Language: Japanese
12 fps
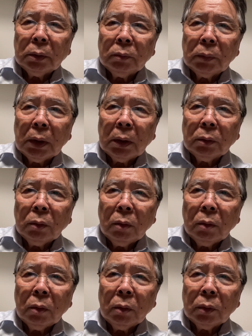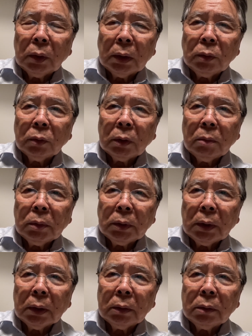まああの何を食べる
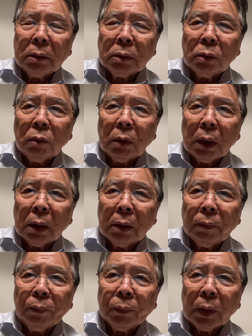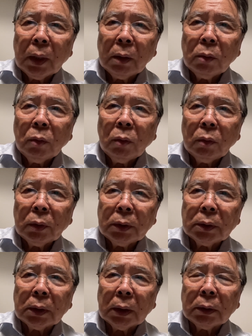かっていうのは結構気
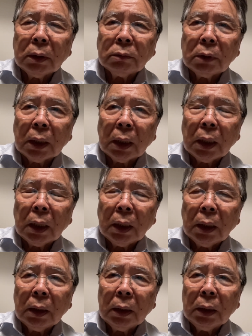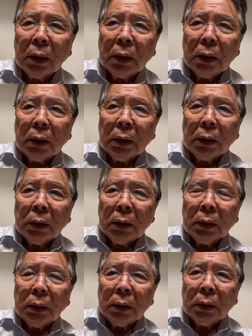遣ってるから、
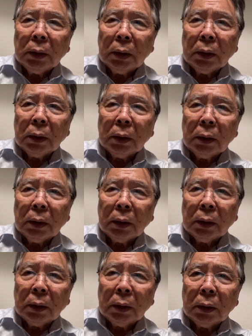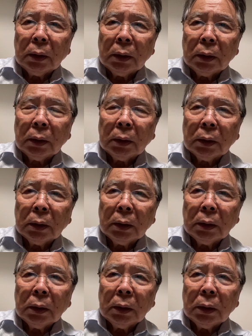
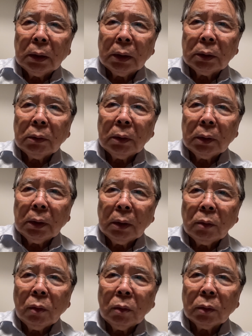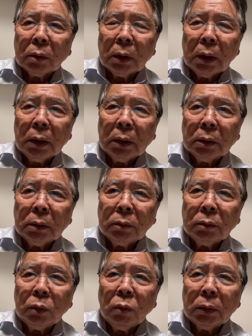えー、あとはねこう体
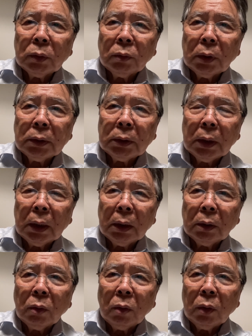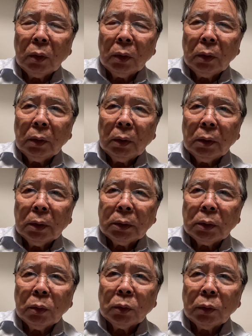運動はそんなにしてないけど
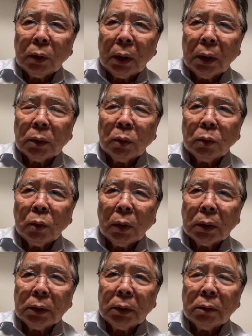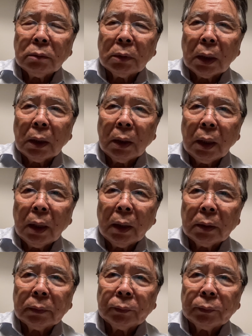仕事でね相当歩いてるからね